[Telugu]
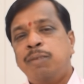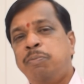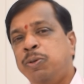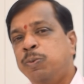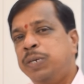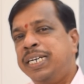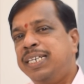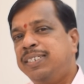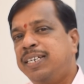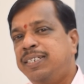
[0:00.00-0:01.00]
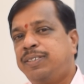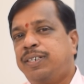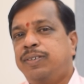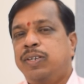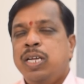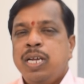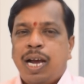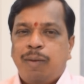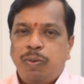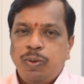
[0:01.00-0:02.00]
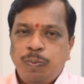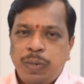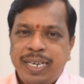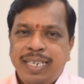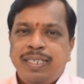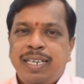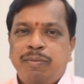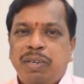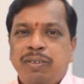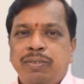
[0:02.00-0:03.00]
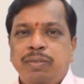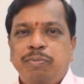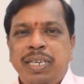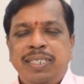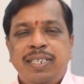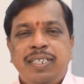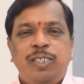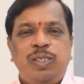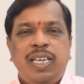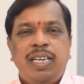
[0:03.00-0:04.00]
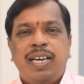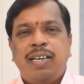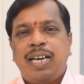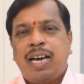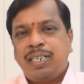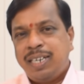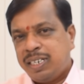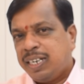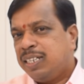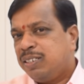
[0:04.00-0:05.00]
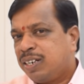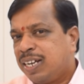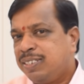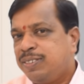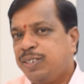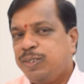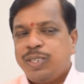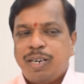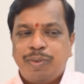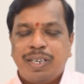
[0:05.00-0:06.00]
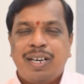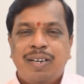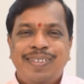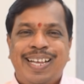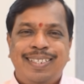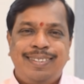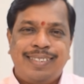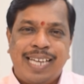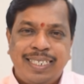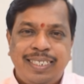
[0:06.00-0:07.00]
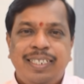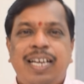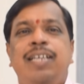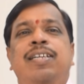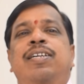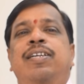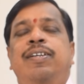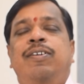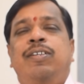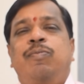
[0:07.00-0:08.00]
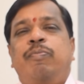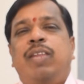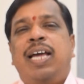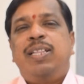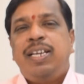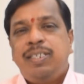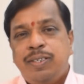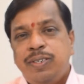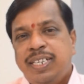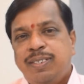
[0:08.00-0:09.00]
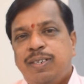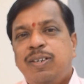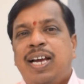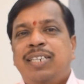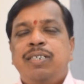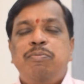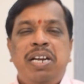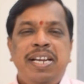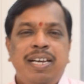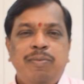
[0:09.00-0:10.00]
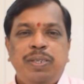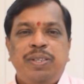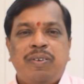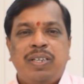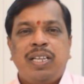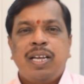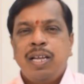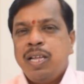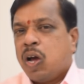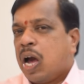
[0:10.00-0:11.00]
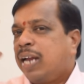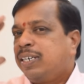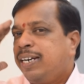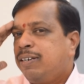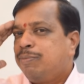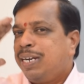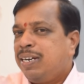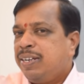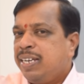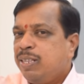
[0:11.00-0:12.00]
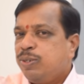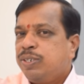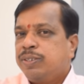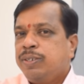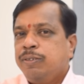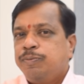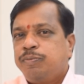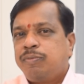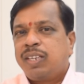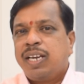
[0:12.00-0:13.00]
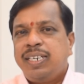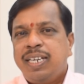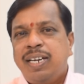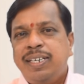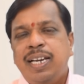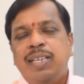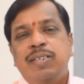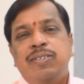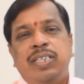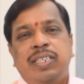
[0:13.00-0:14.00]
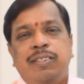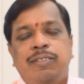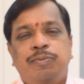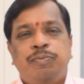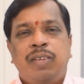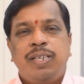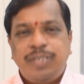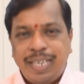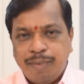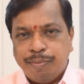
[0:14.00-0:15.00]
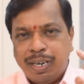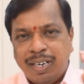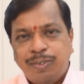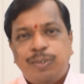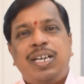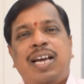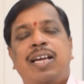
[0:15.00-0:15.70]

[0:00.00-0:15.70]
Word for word: బ్లూ ప్రింట్ డిజైన్ ఇస్తాడు ఆ బ్లూ ప్రింట్ డిజైన్ మనం మేసన్కి ఇస్తే ఆర్కిటెక్ట్ ఏదైతే రాసిస్తాడో దాని ప్రకారం ఎగ్జాక్ట్గా అదే ఎగ్జిక్యూట్ చేస్తాడు లాస్ట్కి బిల్డింగ్ అయిపోయిన తర్వాత ఆర్కిటెక్ట్ మైండ్లో ఏది ఉంటుందో రియాలిటీలో అదే ఉంటుంది సేమ్ మనం కూడా